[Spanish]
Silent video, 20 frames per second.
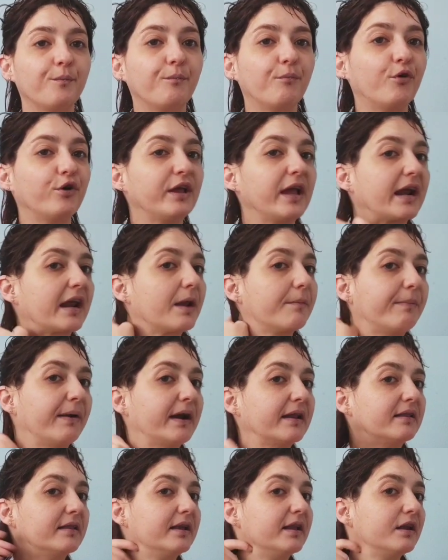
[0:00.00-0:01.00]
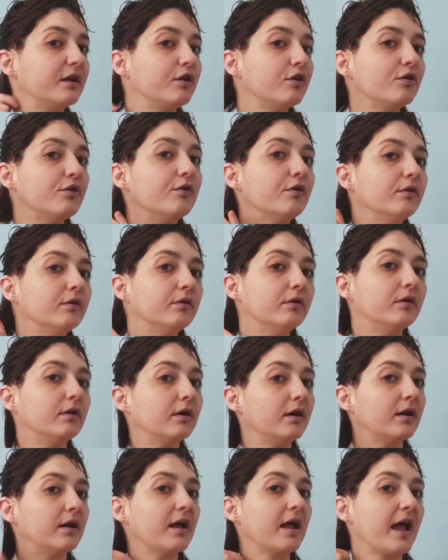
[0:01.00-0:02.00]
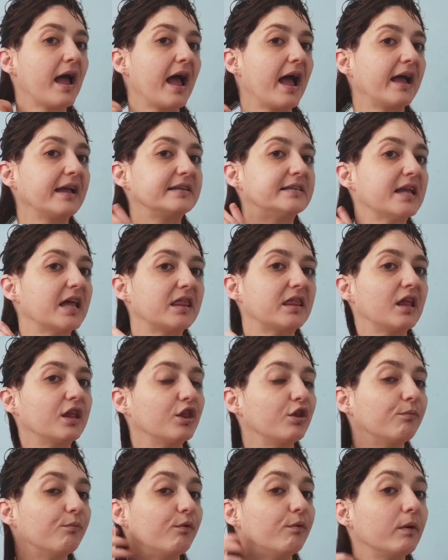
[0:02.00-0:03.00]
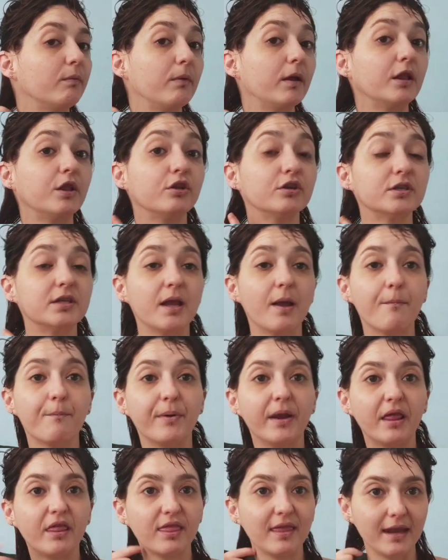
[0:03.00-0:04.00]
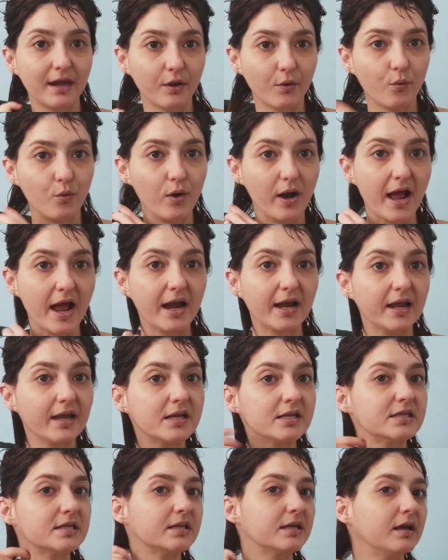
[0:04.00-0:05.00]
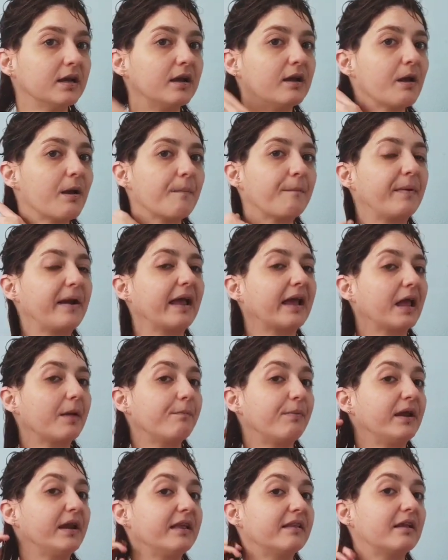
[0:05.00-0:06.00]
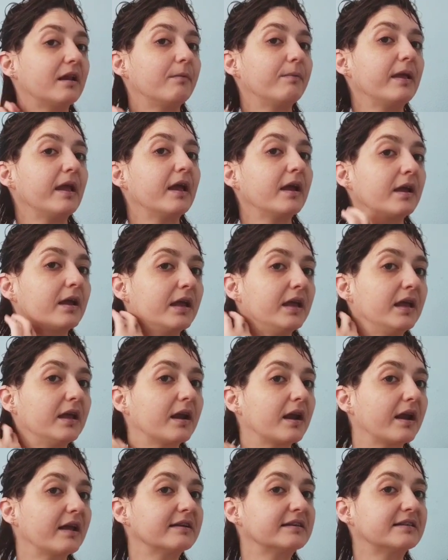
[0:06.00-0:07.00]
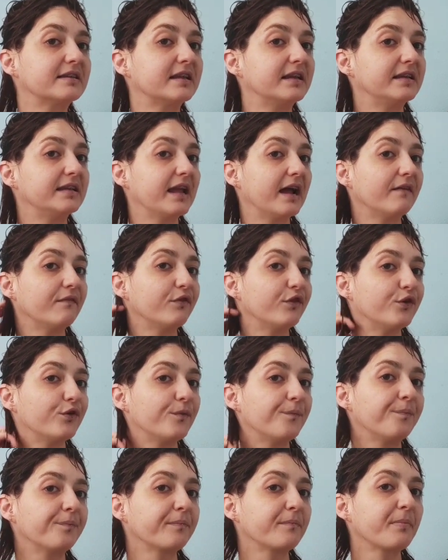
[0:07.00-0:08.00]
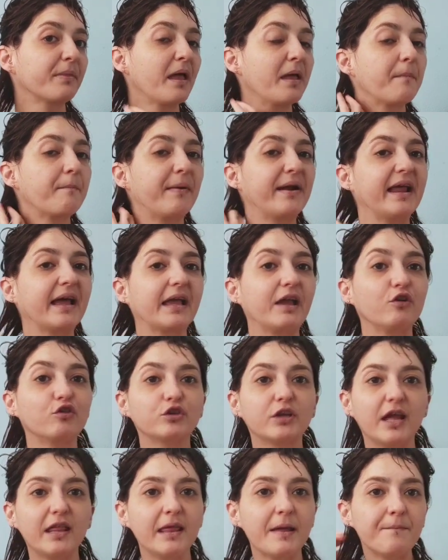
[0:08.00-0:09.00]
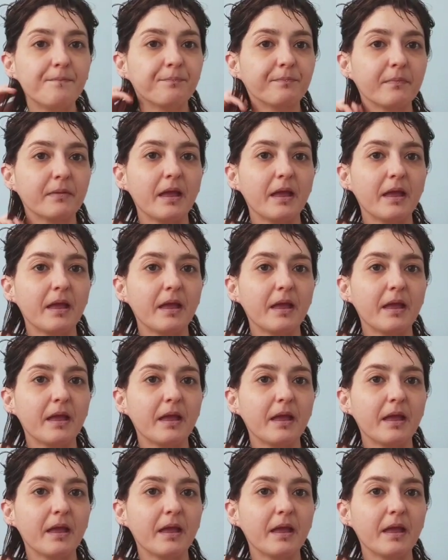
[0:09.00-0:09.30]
voy a repartirlo, así haciendo movimientos siempre circulares para que penetre bien y rastrillando para que os quede